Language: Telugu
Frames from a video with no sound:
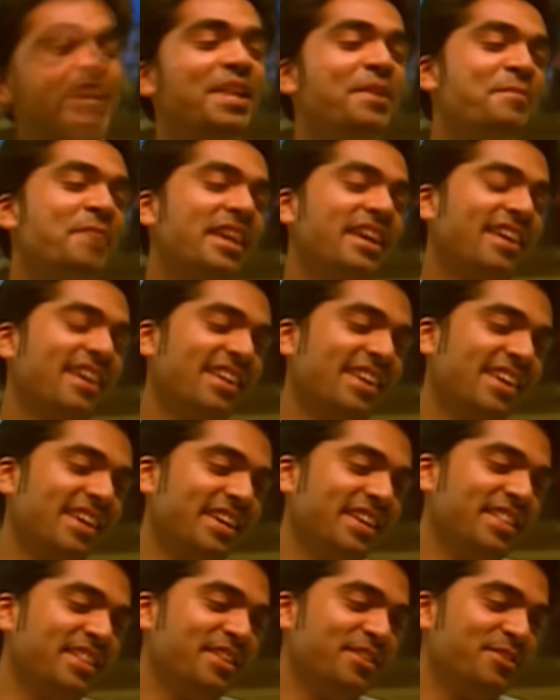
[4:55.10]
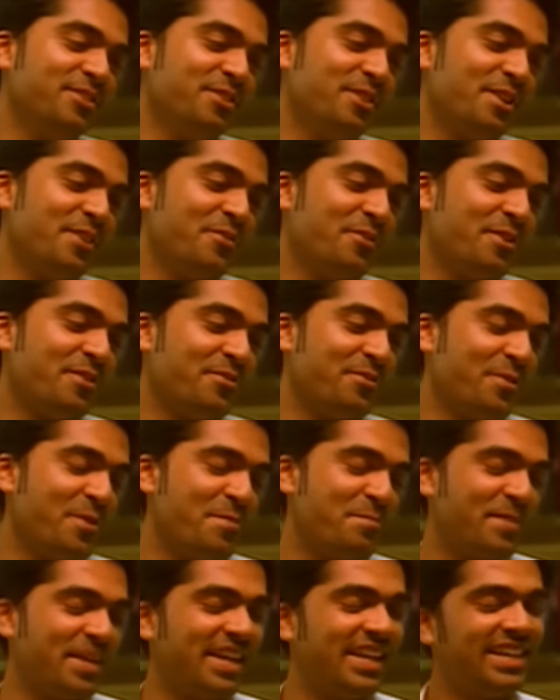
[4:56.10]
ఇక మీదట ఉదయాన్నే లేవగానే నేను నీకు
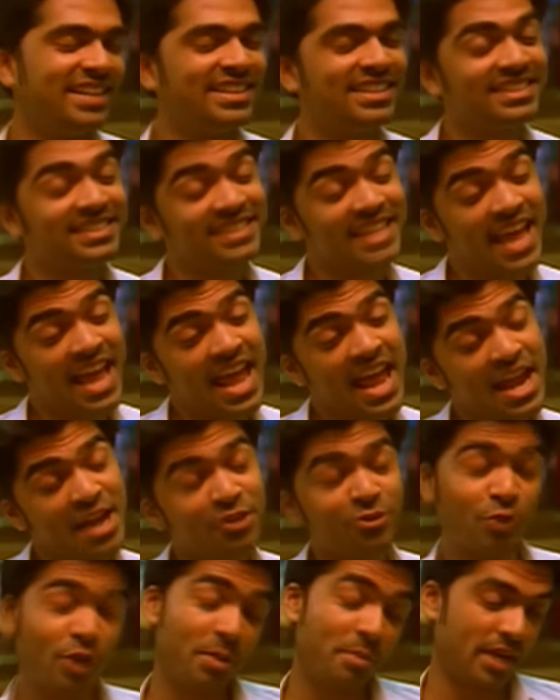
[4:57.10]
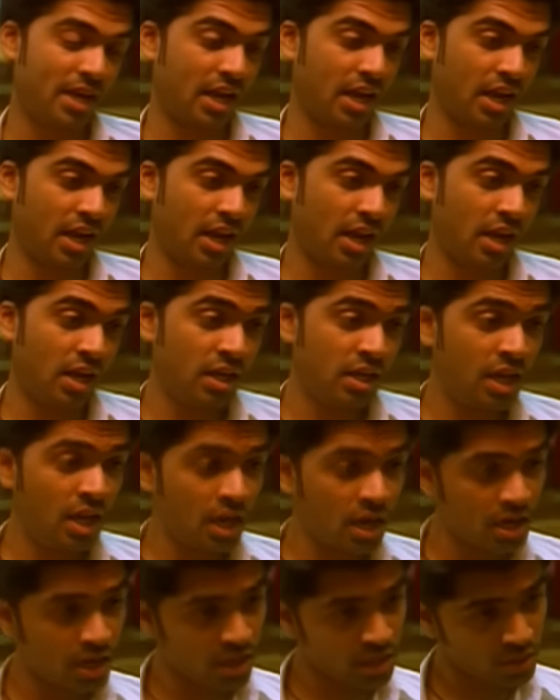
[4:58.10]
ఫోన్ చేసి లేచాను అని చెప్పను
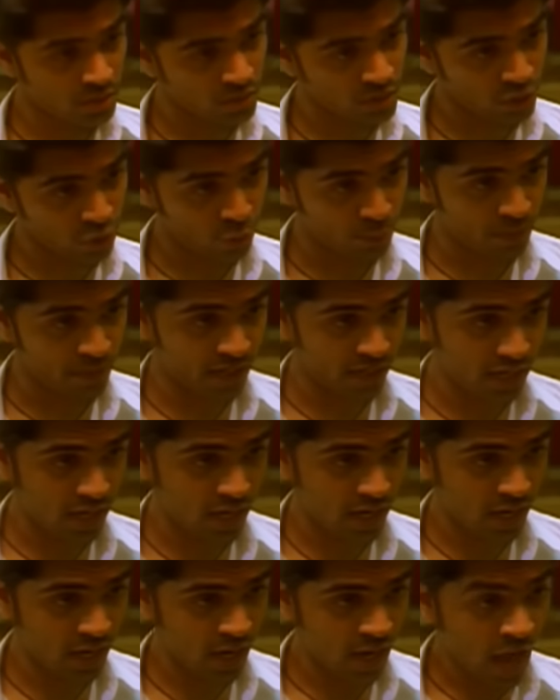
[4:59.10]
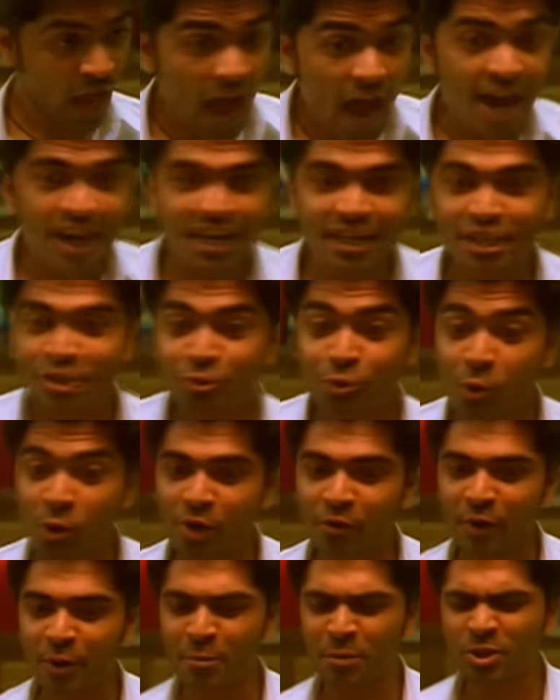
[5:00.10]
ఎందుకంటే నేను లవ్ చేయట్లేదుగా ఇంటి నుంచి
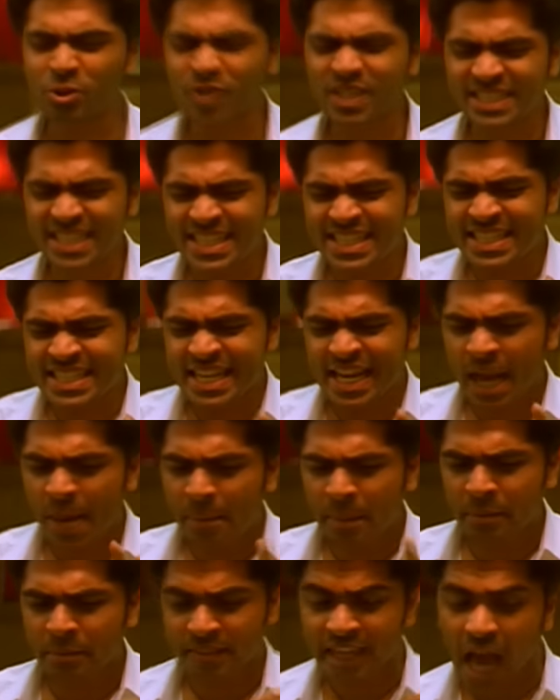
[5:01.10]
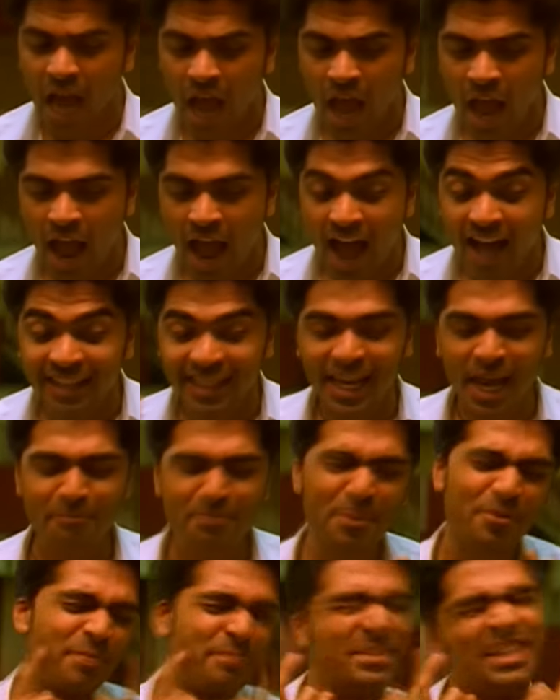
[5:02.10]
స్కూల్కి వచ్చేటప్పుడు చిన్న గ్యాప్ని చూసావా ఆ
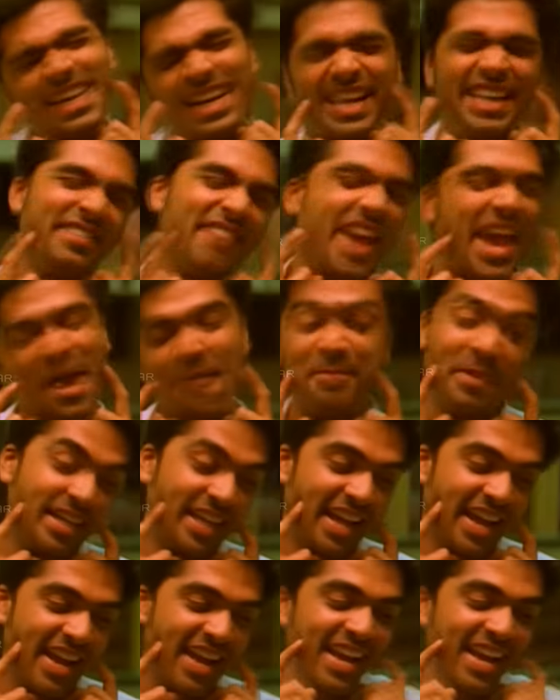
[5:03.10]
గ్యాప్లో నేను అస్సలు తలుచుకోరు